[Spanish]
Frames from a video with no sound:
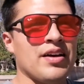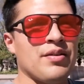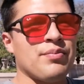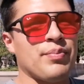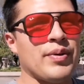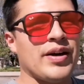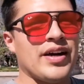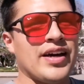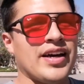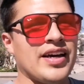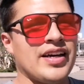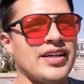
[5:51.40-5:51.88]

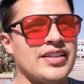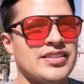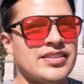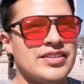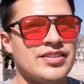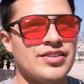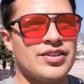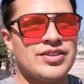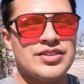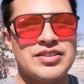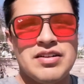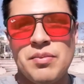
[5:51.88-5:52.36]
pues
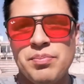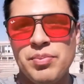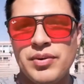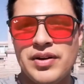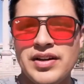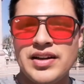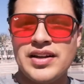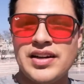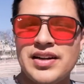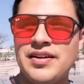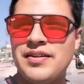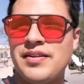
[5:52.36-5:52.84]
no se va a
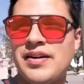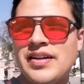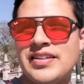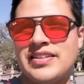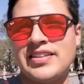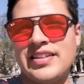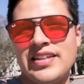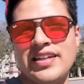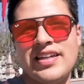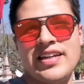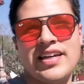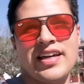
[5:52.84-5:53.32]
poder.
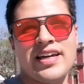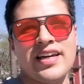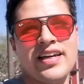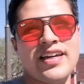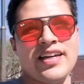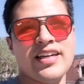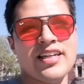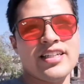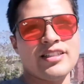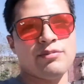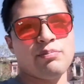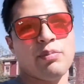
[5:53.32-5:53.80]
Así que
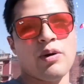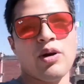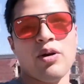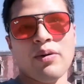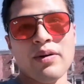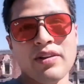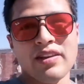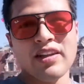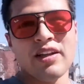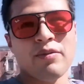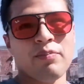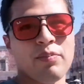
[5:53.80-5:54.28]
espero
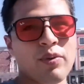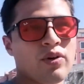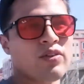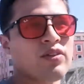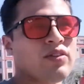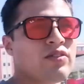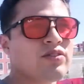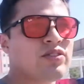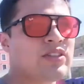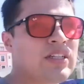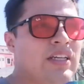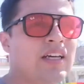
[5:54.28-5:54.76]
venir
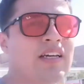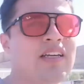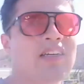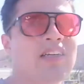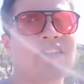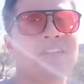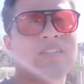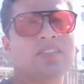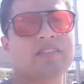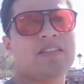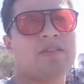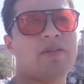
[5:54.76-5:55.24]
pronto. si
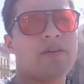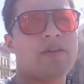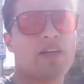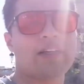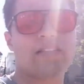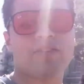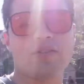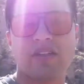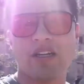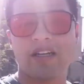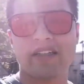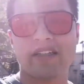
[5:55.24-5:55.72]
se ve que
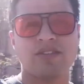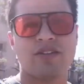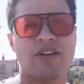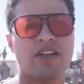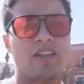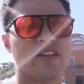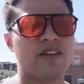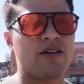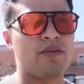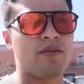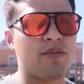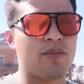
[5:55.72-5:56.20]
es una ciudad
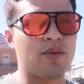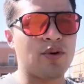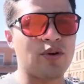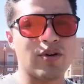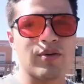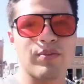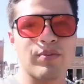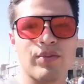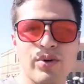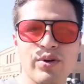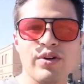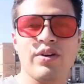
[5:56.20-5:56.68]
muy,
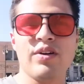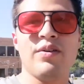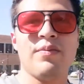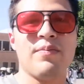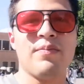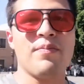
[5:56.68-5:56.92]
muy